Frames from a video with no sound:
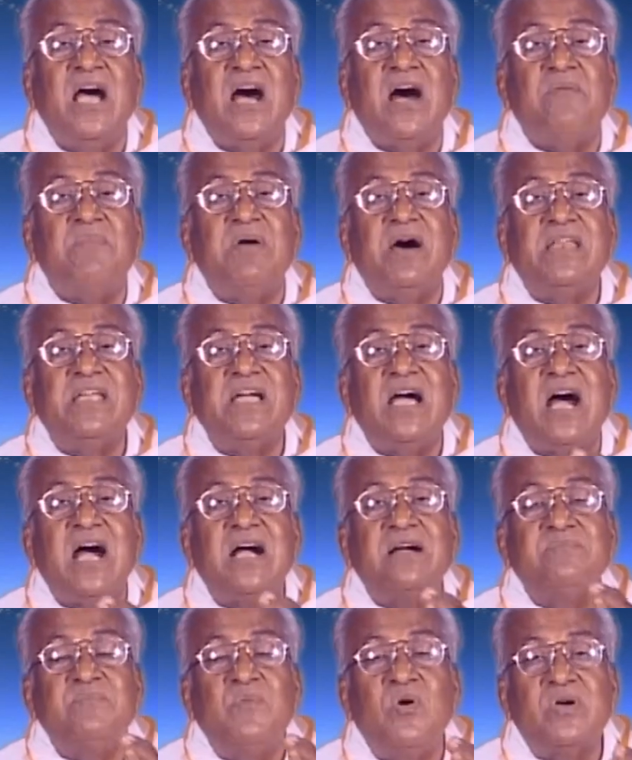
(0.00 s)
हमारे
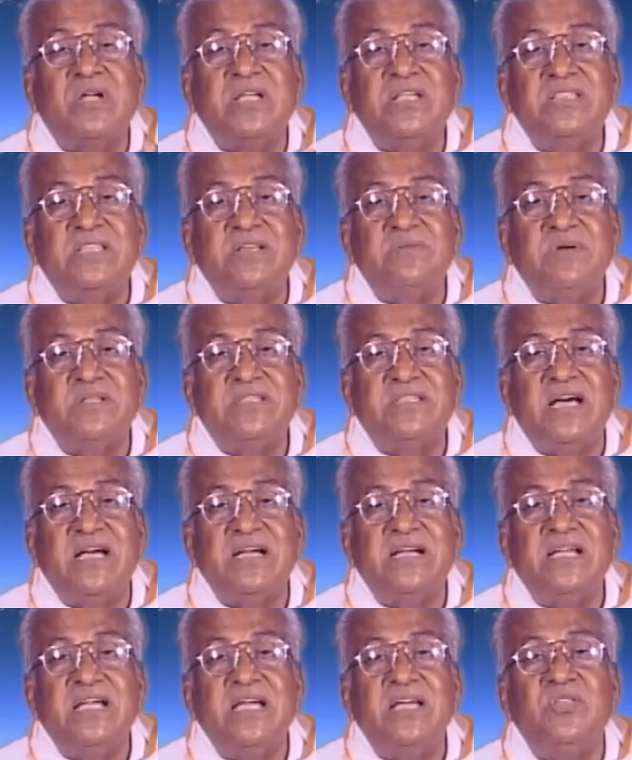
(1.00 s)
आगमों के अंदर
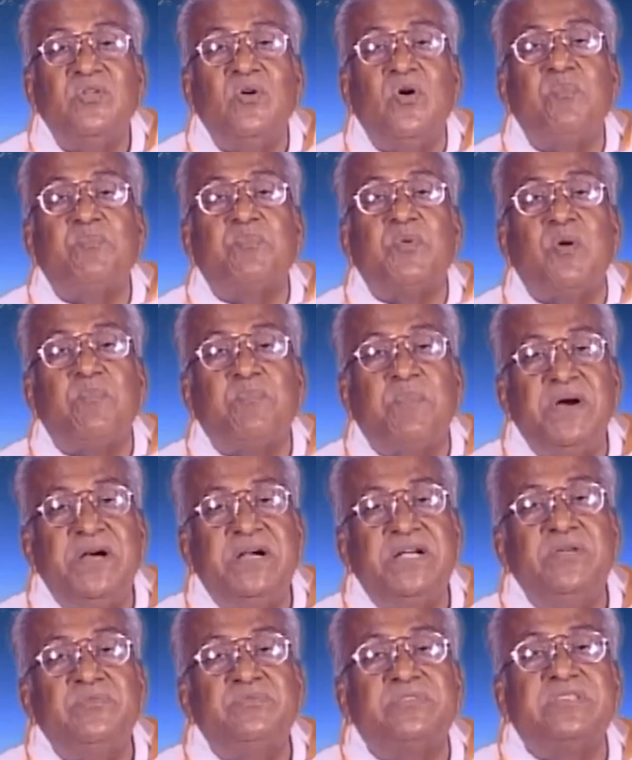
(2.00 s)
बताए गए हैं नौ
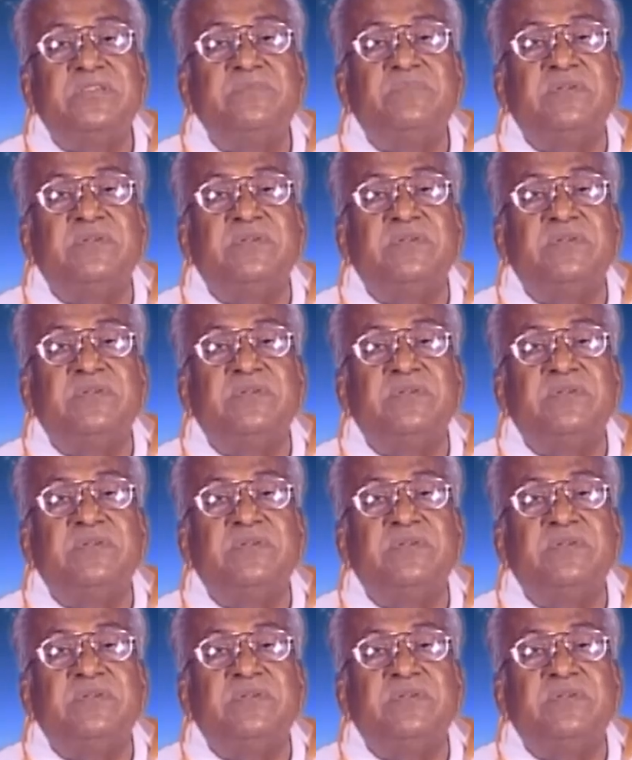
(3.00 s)
प्रॉपर्टी उसकी